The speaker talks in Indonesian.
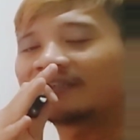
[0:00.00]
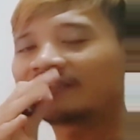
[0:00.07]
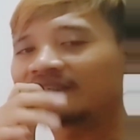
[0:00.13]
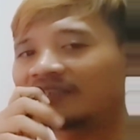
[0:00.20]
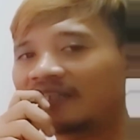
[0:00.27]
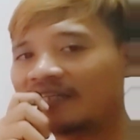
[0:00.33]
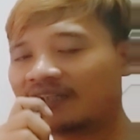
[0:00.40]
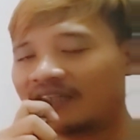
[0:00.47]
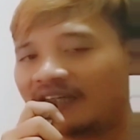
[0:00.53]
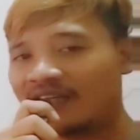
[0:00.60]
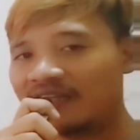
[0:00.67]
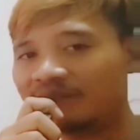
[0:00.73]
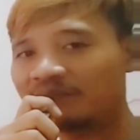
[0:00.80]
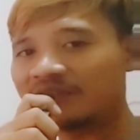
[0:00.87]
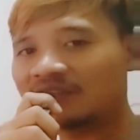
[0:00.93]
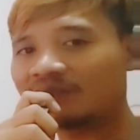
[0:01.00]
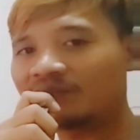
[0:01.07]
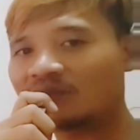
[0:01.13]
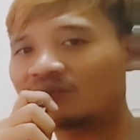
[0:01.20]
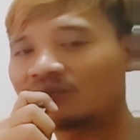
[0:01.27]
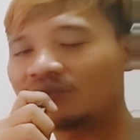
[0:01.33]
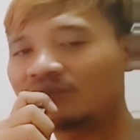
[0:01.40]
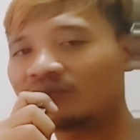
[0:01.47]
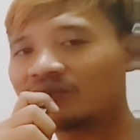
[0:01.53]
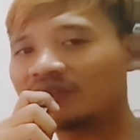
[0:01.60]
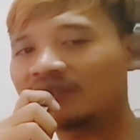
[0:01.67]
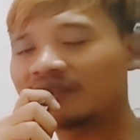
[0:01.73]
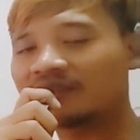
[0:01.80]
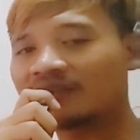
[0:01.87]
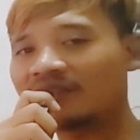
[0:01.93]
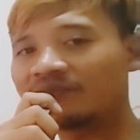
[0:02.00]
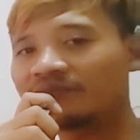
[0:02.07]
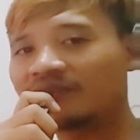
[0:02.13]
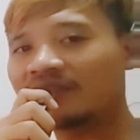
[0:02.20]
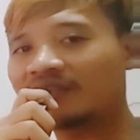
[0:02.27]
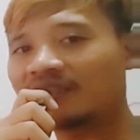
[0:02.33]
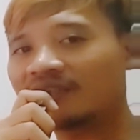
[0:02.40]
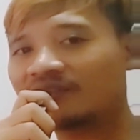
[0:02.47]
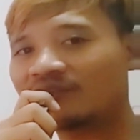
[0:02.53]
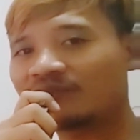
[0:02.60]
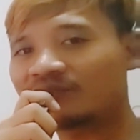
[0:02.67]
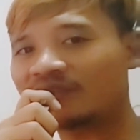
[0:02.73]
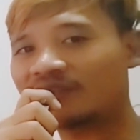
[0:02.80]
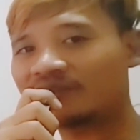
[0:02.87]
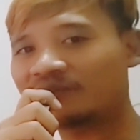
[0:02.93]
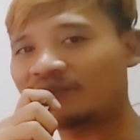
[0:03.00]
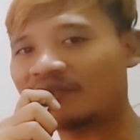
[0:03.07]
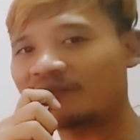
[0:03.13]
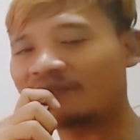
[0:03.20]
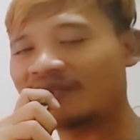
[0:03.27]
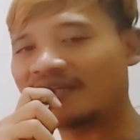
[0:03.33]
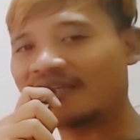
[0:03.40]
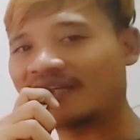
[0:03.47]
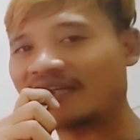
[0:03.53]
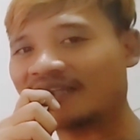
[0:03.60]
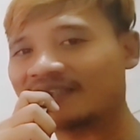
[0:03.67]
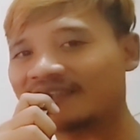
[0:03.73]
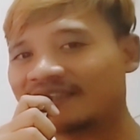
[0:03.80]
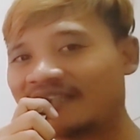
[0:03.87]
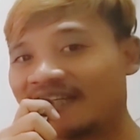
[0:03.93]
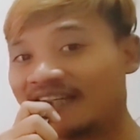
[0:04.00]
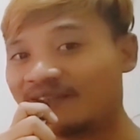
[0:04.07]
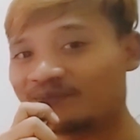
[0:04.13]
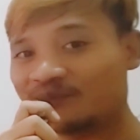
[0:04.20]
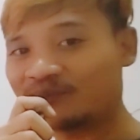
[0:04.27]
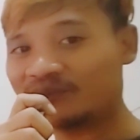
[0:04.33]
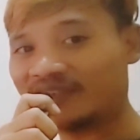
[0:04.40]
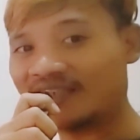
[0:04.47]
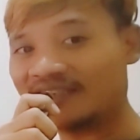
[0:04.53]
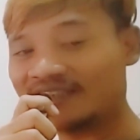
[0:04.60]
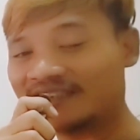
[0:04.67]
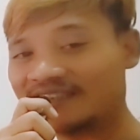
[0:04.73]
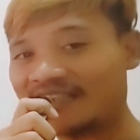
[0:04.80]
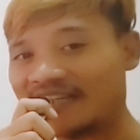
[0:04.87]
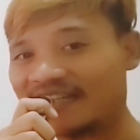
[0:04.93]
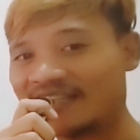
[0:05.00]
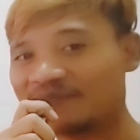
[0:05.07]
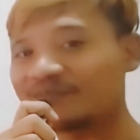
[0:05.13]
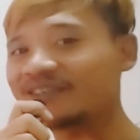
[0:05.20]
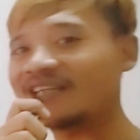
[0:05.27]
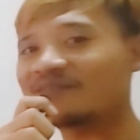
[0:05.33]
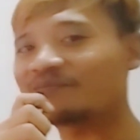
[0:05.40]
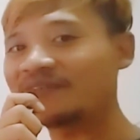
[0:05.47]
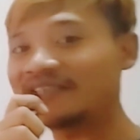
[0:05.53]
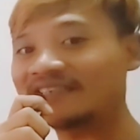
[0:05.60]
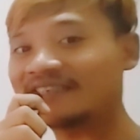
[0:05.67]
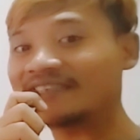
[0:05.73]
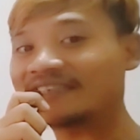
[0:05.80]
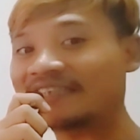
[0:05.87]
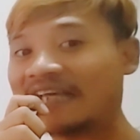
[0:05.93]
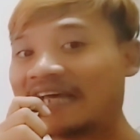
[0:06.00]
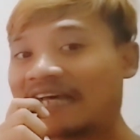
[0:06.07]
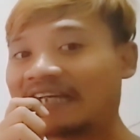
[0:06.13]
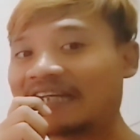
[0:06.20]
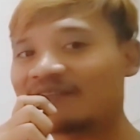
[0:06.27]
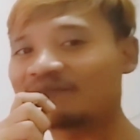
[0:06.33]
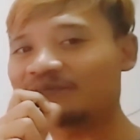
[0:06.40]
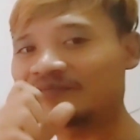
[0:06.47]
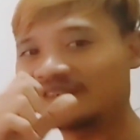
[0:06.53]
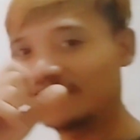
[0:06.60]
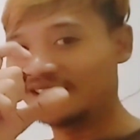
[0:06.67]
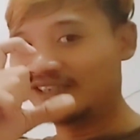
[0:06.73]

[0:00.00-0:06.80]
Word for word: Silakan bisa berkunjung di CV King Lofter Surabaya. Salam sukses, salam capit, salam